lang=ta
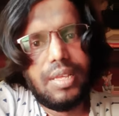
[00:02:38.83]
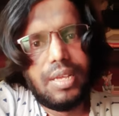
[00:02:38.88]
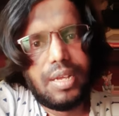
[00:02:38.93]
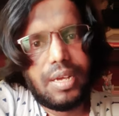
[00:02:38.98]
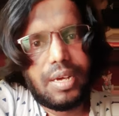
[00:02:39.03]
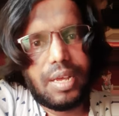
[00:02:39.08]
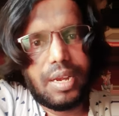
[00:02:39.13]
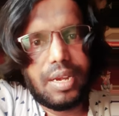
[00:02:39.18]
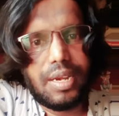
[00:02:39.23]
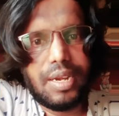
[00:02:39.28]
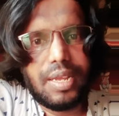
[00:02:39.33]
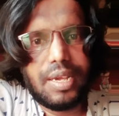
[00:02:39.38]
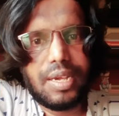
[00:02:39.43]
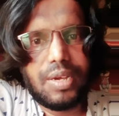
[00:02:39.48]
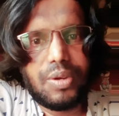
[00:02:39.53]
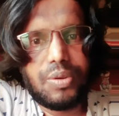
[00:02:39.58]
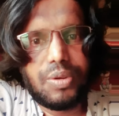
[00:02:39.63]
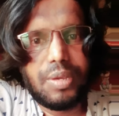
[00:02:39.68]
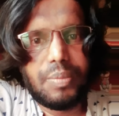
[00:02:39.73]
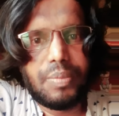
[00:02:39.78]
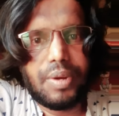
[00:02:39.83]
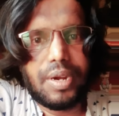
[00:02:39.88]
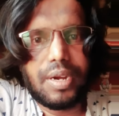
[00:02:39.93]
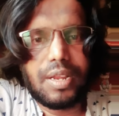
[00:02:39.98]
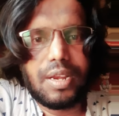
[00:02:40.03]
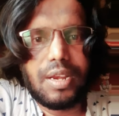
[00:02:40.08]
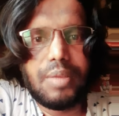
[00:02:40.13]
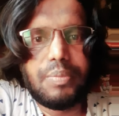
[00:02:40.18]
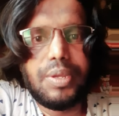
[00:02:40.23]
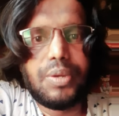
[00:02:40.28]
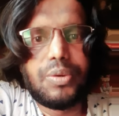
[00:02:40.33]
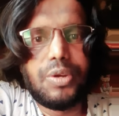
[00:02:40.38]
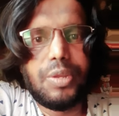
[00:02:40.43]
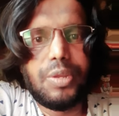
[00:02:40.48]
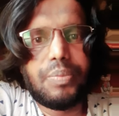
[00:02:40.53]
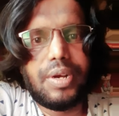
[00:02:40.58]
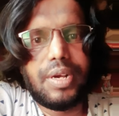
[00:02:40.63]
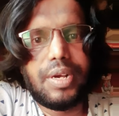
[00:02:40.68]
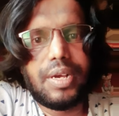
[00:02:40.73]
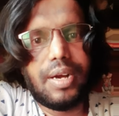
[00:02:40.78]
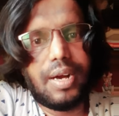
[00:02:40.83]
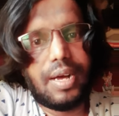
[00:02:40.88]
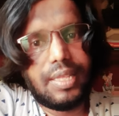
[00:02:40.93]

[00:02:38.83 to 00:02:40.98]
கர்நாடகாவுடைய பார்டரில் போய் குடிப்பாங்க